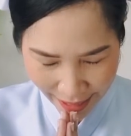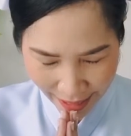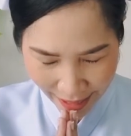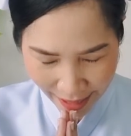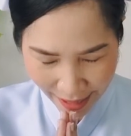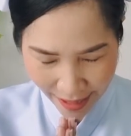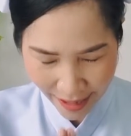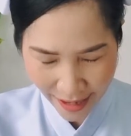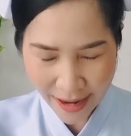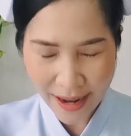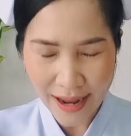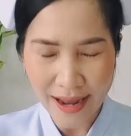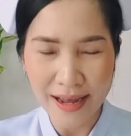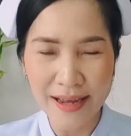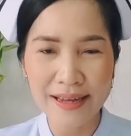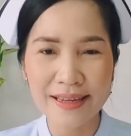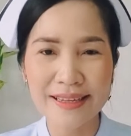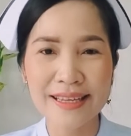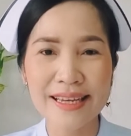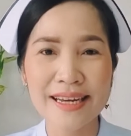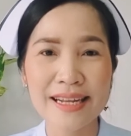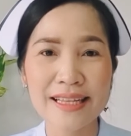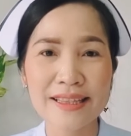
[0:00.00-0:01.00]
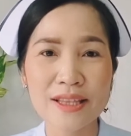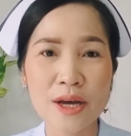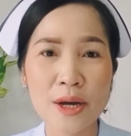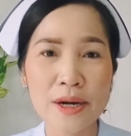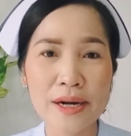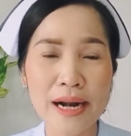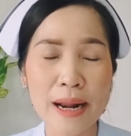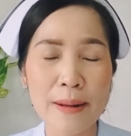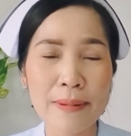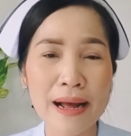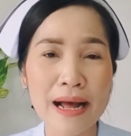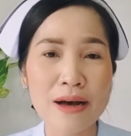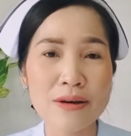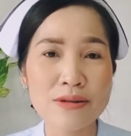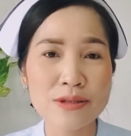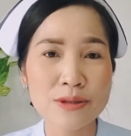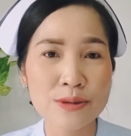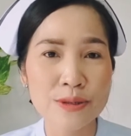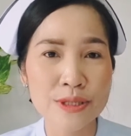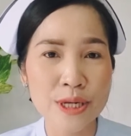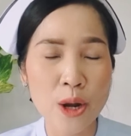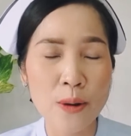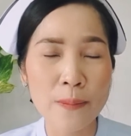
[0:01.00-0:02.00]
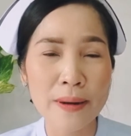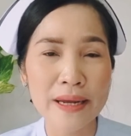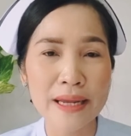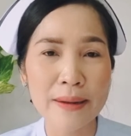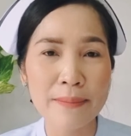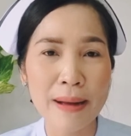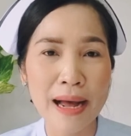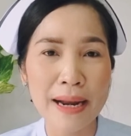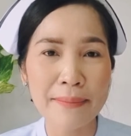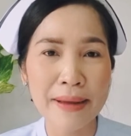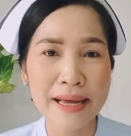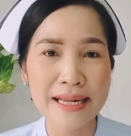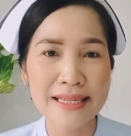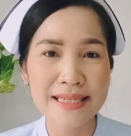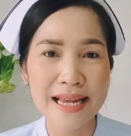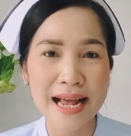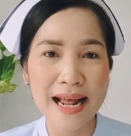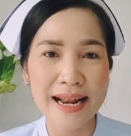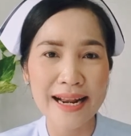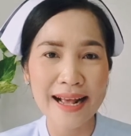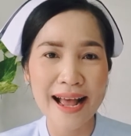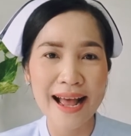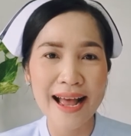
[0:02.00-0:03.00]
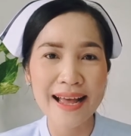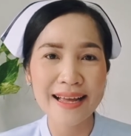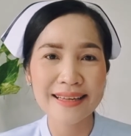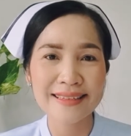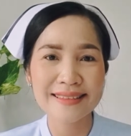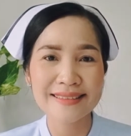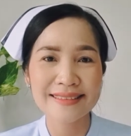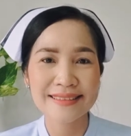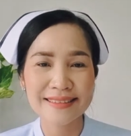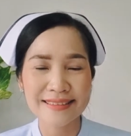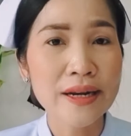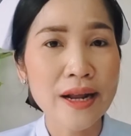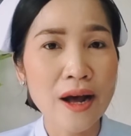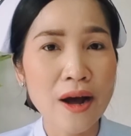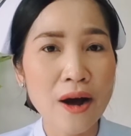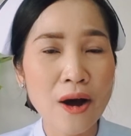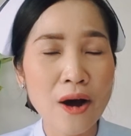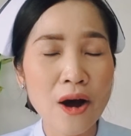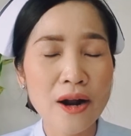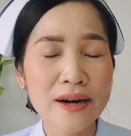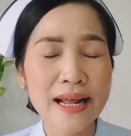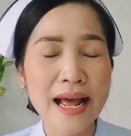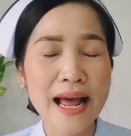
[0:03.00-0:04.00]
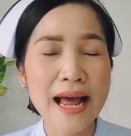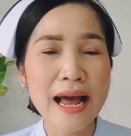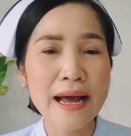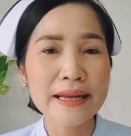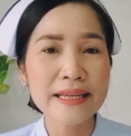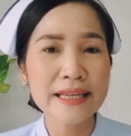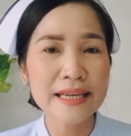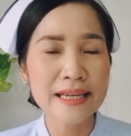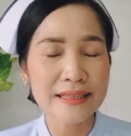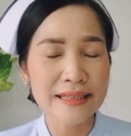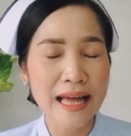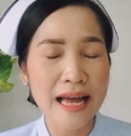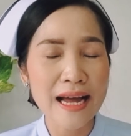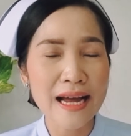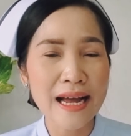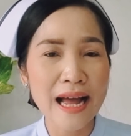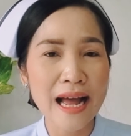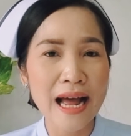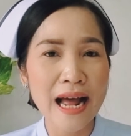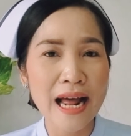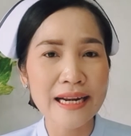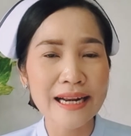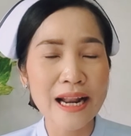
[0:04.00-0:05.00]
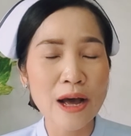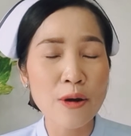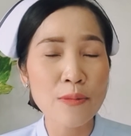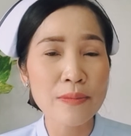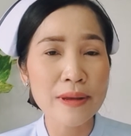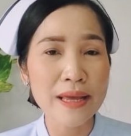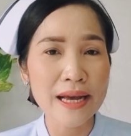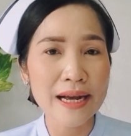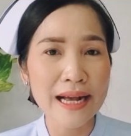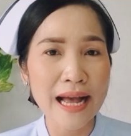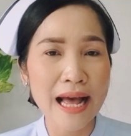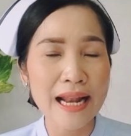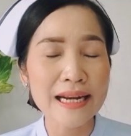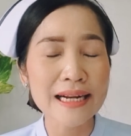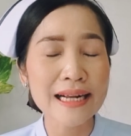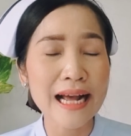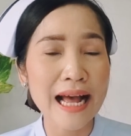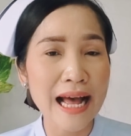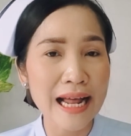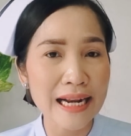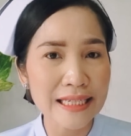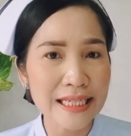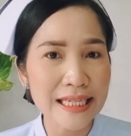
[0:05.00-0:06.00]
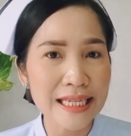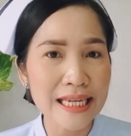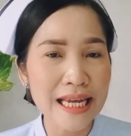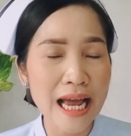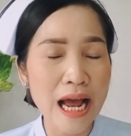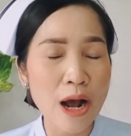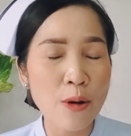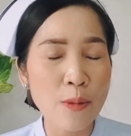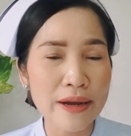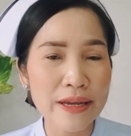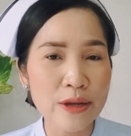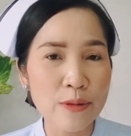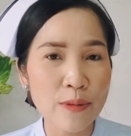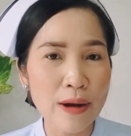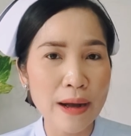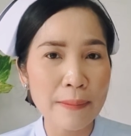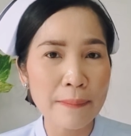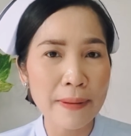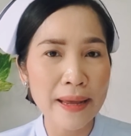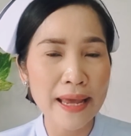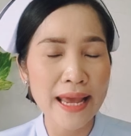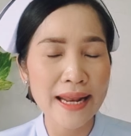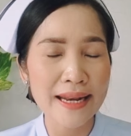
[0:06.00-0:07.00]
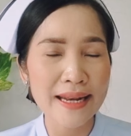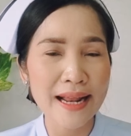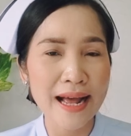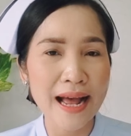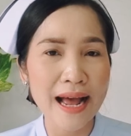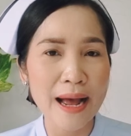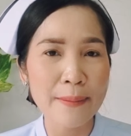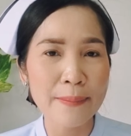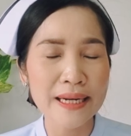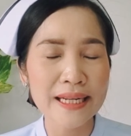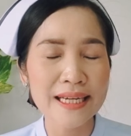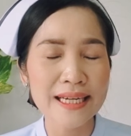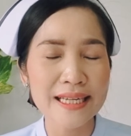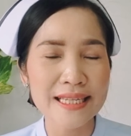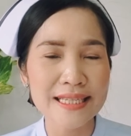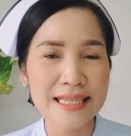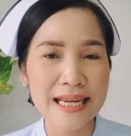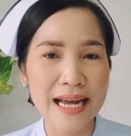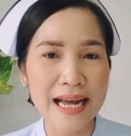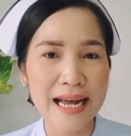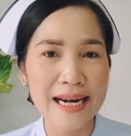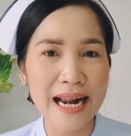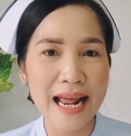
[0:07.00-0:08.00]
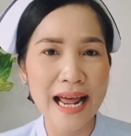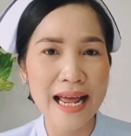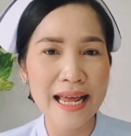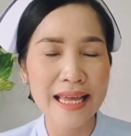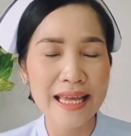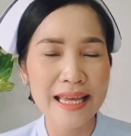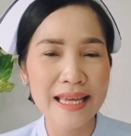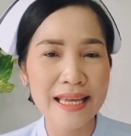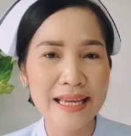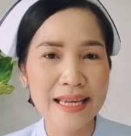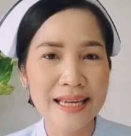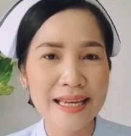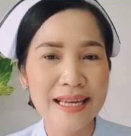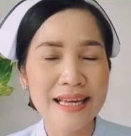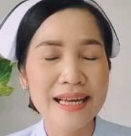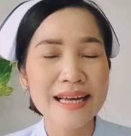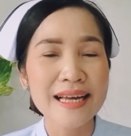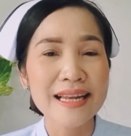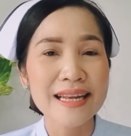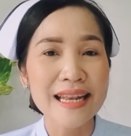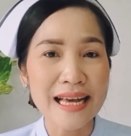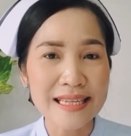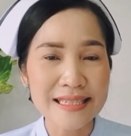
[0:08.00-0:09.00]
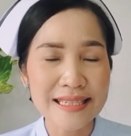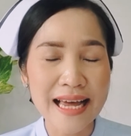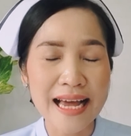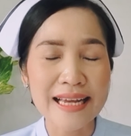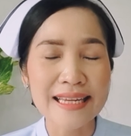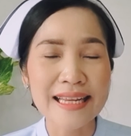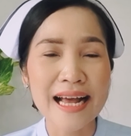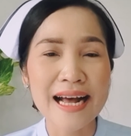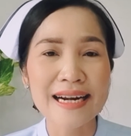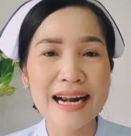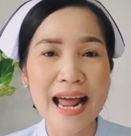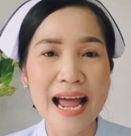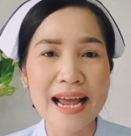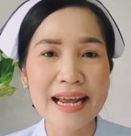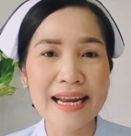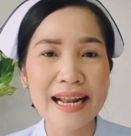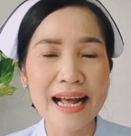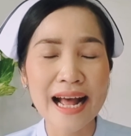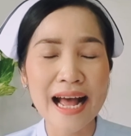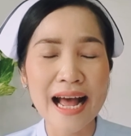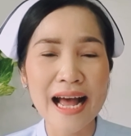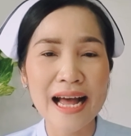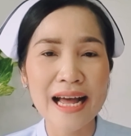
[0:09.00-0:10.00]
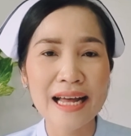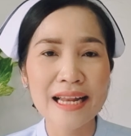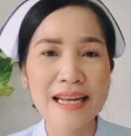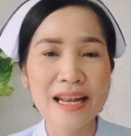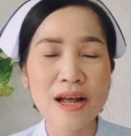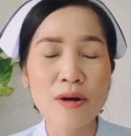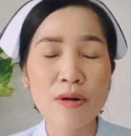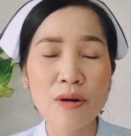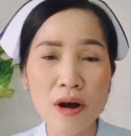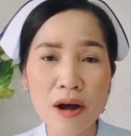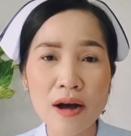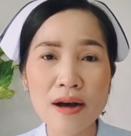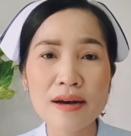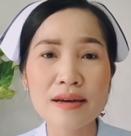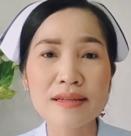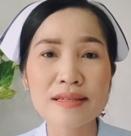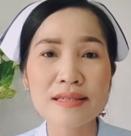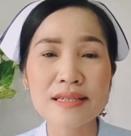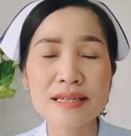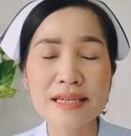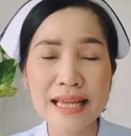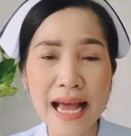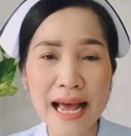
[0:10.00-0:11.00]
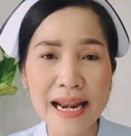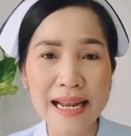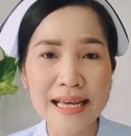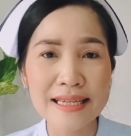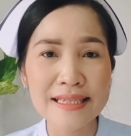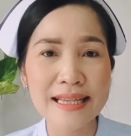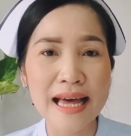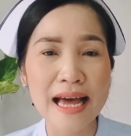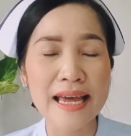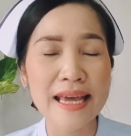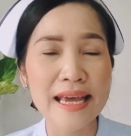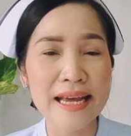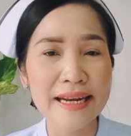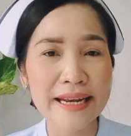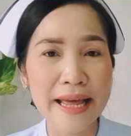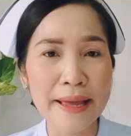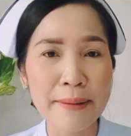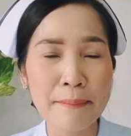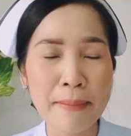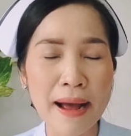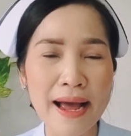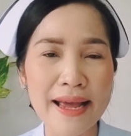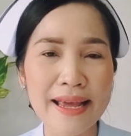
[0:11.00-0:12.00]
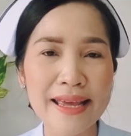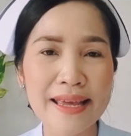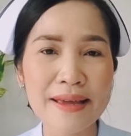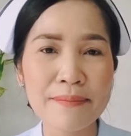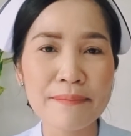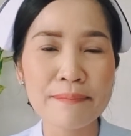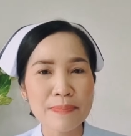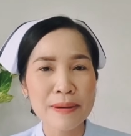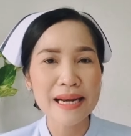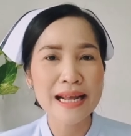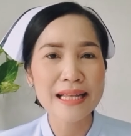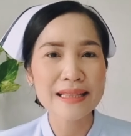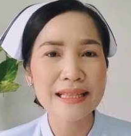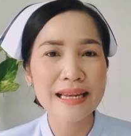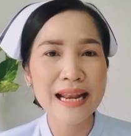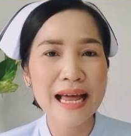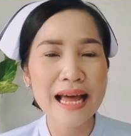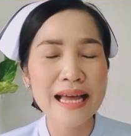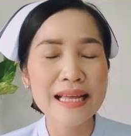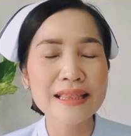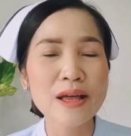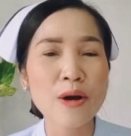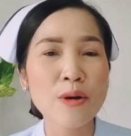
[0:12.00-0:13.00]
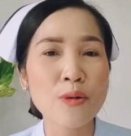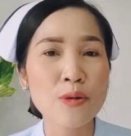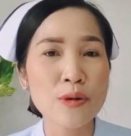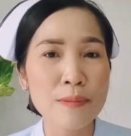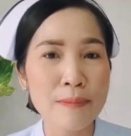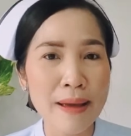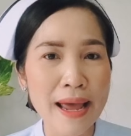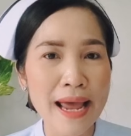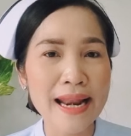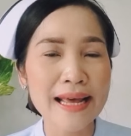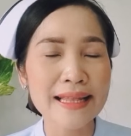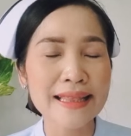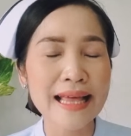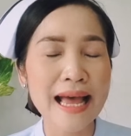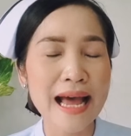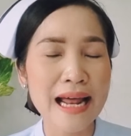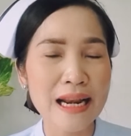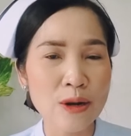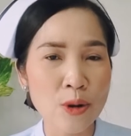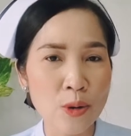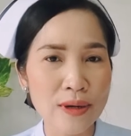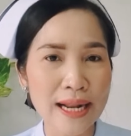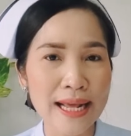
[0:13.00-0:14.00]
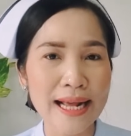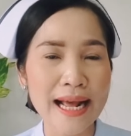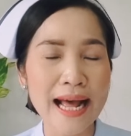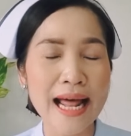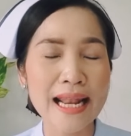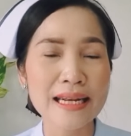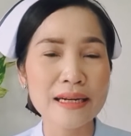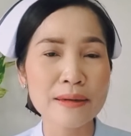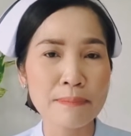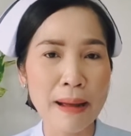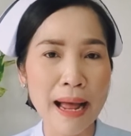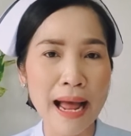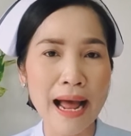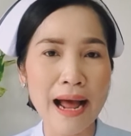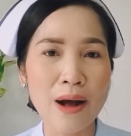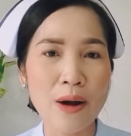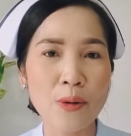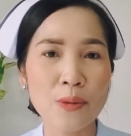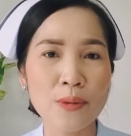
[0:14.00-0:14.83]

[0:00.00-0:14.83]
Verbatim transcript: วัสดีค่ะยินดีต้อนรับเข้าสู่ช่องพยาบาลแม่จ๋านะคะคนท้องนะคะหญิงตั้งครรภ์แล้วมีอาการคันที่อวัยวะเพศนะคะมันเกิดจากอะไรรักษาอย่างไรนะคะแล้วก็ซื้อยารักษาเองได้ไหมจะเป็นอันตรายต่อคุณแม่และทารกในครรภ์หรือเป